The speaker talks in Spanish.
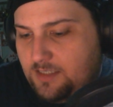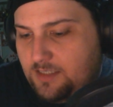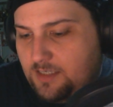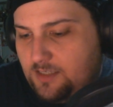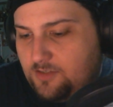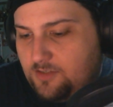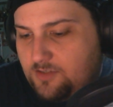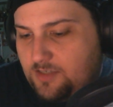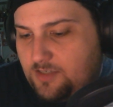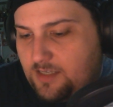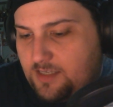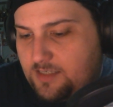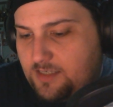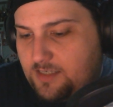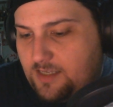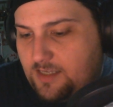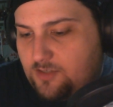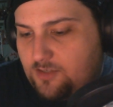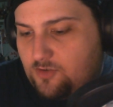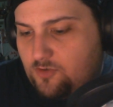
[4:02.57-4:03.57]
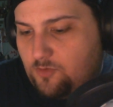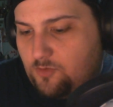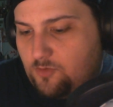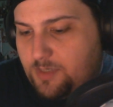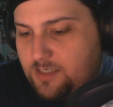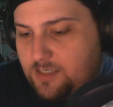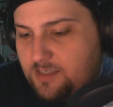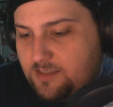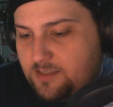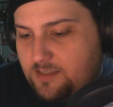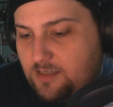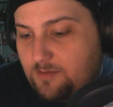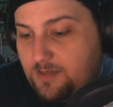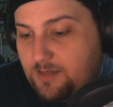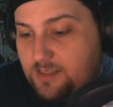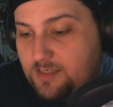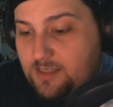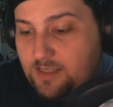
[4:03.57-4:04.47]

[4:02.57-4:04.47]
A no ser que seáis súper sensibles.